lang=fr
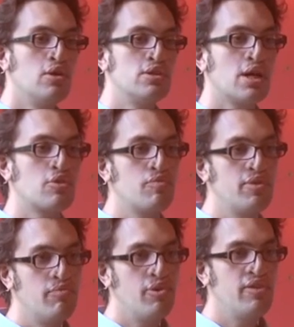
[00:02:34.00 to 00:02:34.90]
C'est un tout
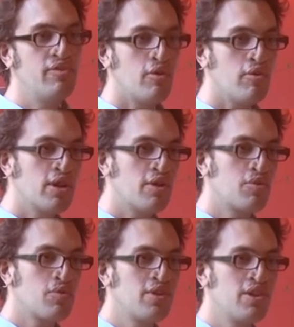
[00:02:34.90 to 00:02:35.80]
petit peu différent de la
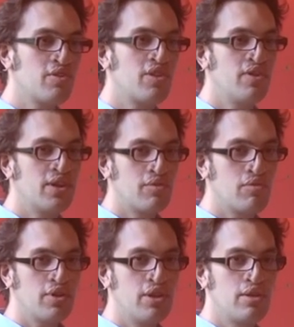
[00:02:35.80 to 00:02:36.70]
notion
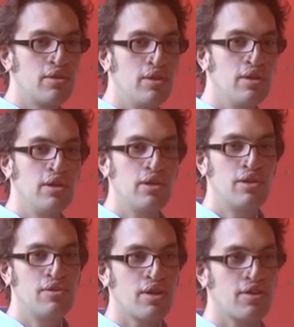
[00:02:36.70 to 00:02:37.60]
d'identification qui,
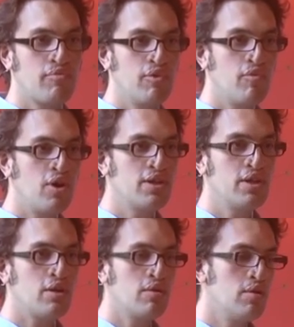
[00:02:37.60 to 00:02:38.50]
sort sert simplement à
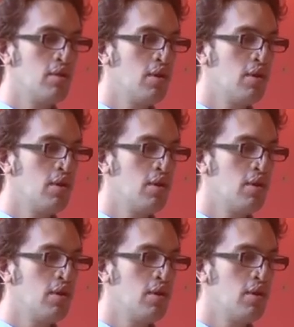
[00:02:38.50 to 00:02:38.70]
dire euh,